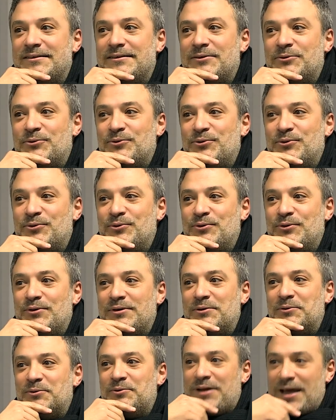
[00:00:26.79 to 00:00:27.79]

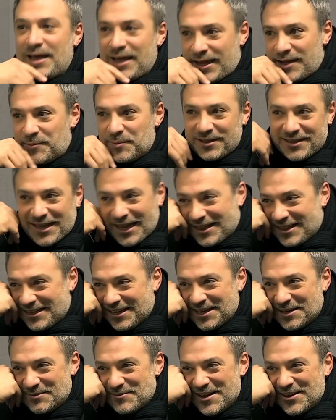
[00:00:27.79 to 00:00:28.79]
ونخي من تحت
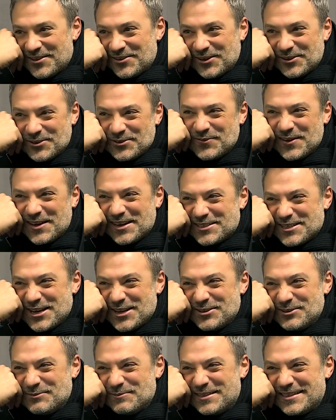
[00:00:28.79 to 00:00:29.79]
الكنبات عم اتفرج
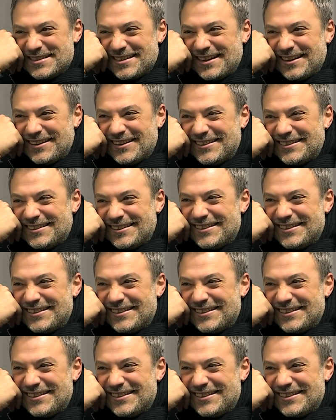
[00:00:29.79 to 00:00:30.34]
عليهم بالسهر انت